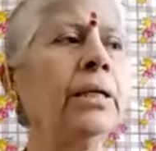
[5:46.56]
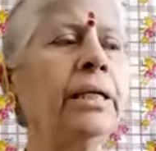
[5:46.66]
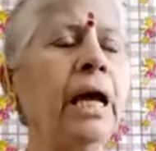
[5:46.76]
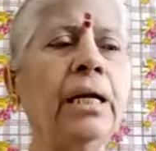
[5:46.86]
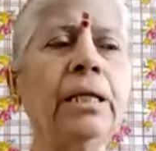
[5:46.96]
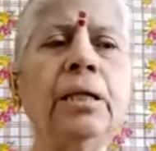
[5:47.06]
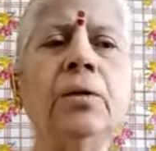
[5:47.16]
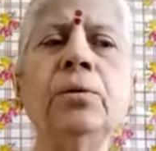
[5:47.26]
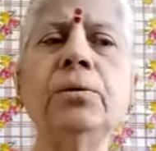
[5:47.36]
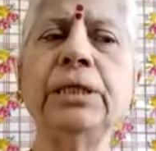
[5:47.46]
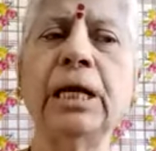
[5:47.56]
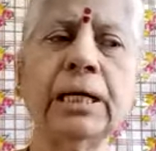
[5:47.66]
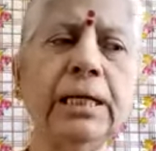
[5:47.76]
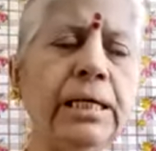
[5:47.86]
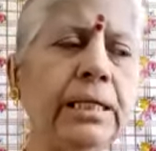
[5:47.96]
నేలల్లో
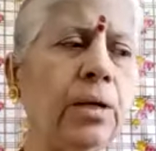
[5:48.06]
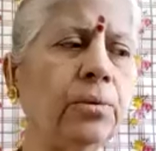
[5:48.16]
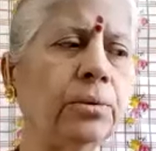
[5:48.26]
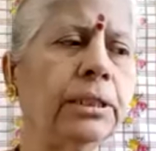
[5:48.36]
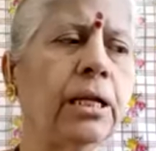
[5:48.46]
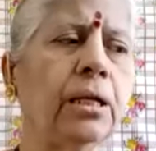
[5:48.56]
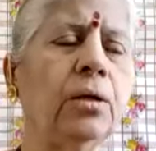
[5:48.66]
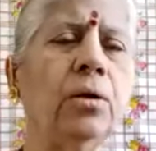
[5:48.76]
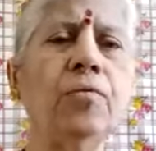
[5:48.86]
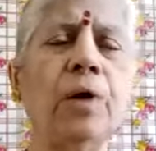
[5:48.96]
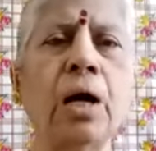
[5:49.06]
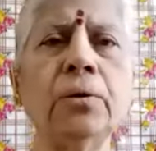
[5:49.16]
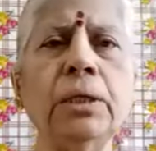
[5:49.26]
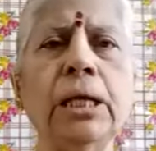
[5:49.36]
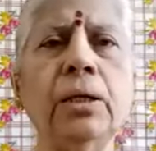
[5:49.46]
ఎక్కడైనా గుంటల్లో
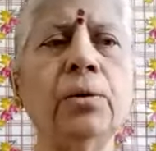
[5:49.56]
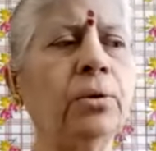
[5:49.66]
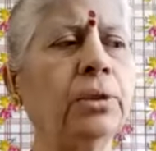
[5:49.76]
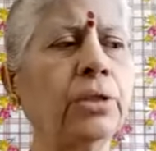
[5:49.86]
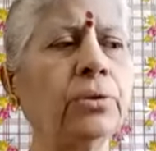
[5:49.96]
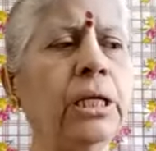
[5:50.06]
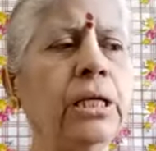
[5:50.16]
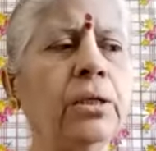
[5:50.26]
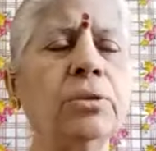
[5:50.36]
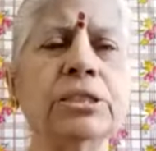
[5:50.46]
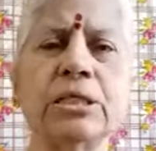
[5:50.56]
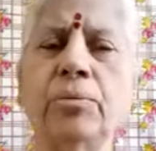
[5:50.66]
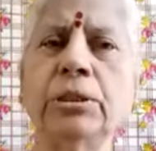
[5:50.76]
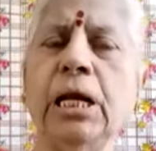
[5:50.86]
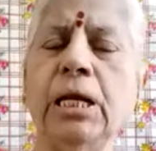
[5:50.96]
వాగులలో నదులలో
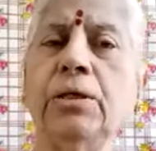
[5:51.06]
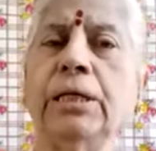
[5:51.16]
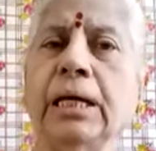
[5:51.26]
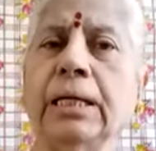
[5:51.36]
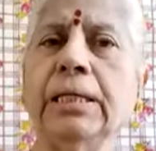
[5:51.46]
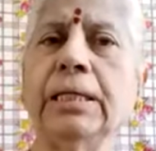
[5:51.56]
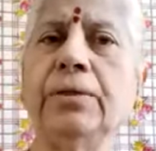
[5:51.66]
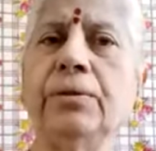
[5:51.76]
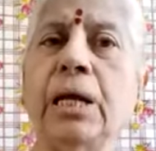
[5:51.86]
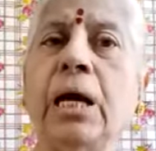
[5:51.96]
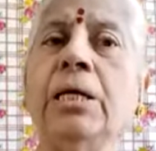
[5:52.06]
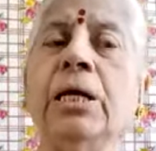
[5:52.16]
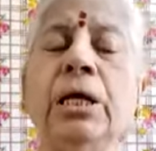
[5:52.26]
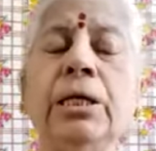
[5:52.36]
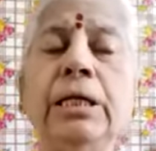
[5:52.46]
సముద్రాల్లో ఎక్కడ నీరున్నా
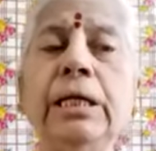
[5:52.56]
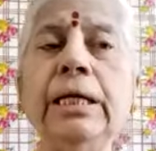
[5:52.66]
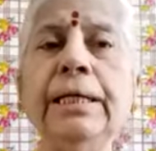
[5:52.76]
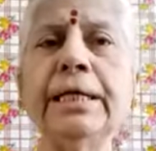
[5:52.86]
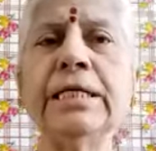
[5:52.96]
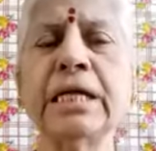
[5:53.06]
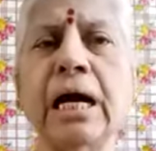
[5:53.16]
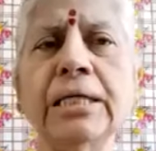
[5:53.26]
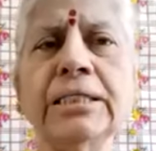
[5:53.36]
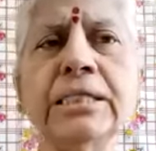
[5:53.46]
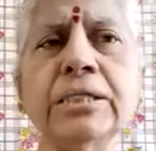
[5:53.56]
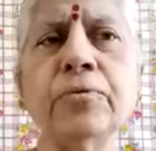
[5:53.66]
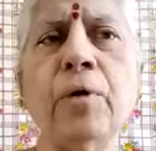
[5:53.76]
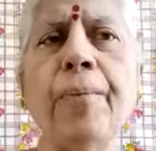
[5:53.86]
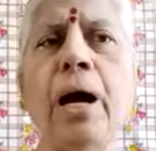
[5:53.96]
నీటి సహజ
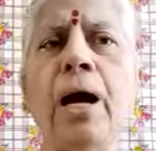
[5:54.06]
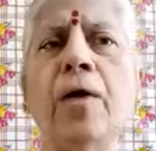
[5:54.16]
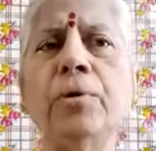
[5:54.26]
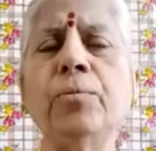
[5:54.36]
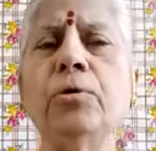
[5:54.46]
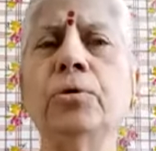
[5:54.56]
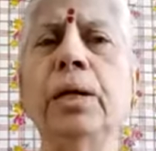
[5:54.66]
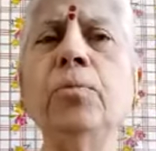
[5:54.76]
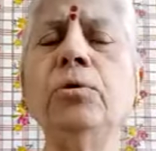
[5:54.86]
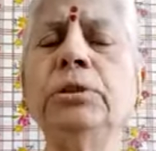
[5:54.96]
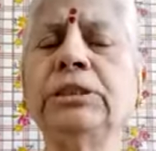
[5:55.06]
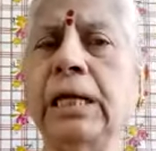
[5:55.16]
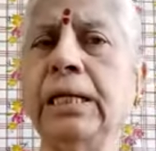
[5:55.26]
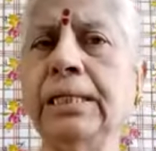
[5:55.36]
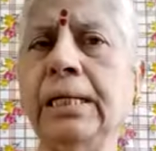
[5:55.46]
స్వభావము గుణము
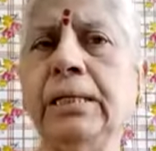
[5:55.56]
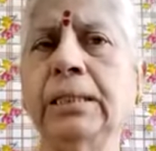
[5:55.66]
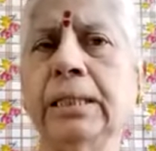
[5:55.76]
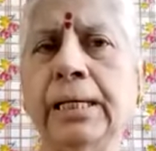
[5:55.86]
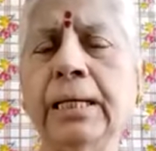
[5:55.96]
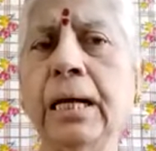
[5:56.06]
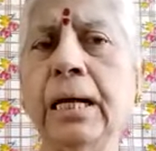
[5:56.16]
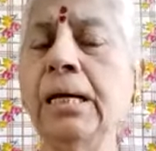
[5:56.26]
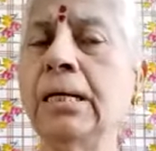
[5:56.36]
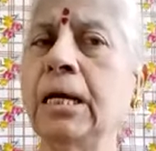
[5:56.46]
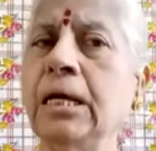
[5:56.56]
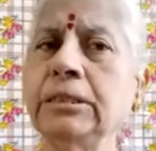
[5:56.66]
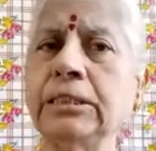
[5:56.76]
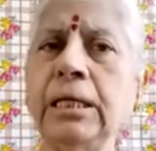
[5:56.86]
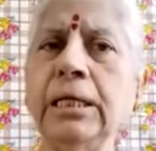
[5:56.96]
చల్లదనం కనుక
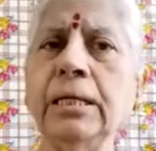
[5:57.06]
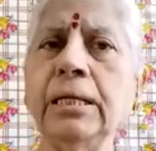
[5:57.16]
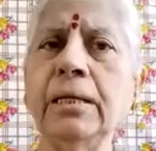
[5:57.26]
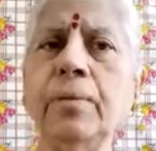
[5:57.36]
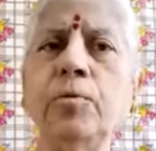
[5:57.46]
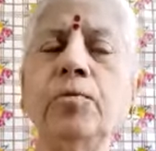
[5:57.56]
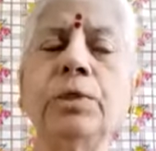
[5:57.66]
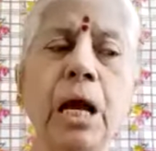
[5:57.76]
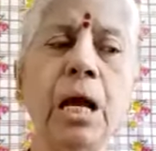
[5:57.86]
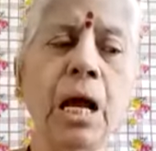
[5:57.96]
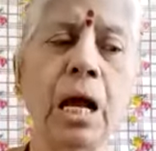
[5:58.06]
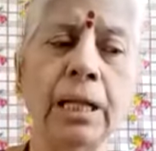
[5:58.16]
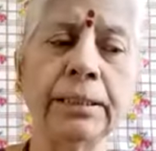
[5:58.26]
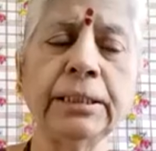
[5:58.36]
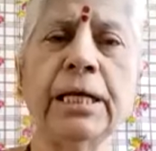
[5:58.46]
చల్లదనము ఉన్నా
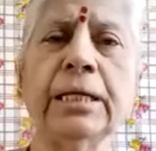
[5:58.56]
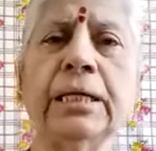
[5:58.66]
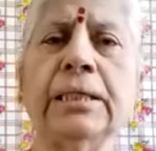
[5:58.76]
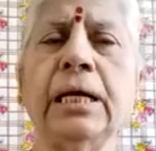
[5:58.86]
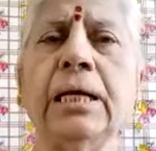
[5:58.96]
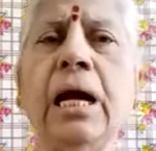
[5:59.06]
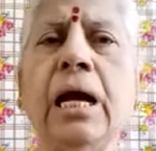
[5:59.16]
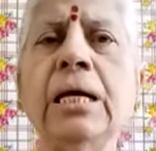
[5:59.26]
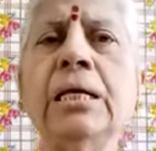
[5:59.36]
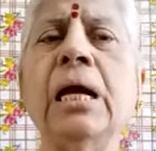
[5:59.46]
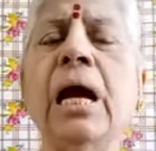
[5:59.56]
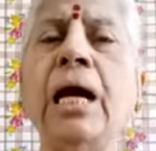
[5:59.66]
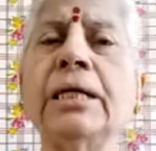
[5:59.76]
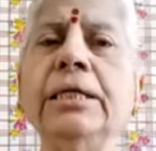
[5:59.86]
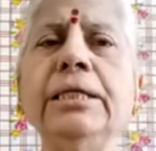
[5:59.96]
అంతర్గతంగా
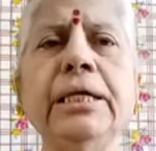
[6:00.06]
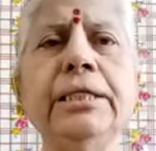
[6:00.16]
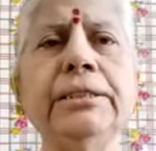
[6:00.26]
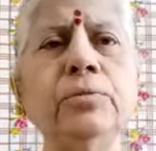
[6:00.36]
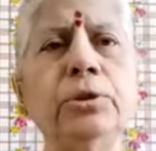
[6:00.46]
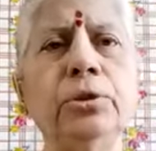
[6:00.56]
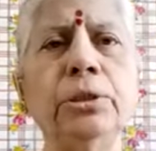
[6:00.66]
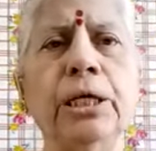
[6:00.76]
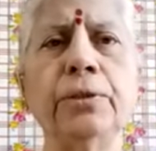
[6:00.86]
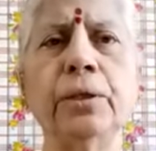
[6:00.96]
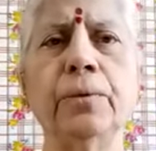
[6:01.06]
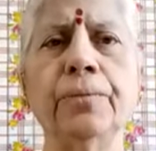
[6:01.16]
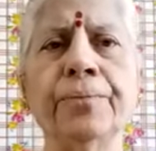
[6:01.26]
అగ్ని ఉంటుంది అందులో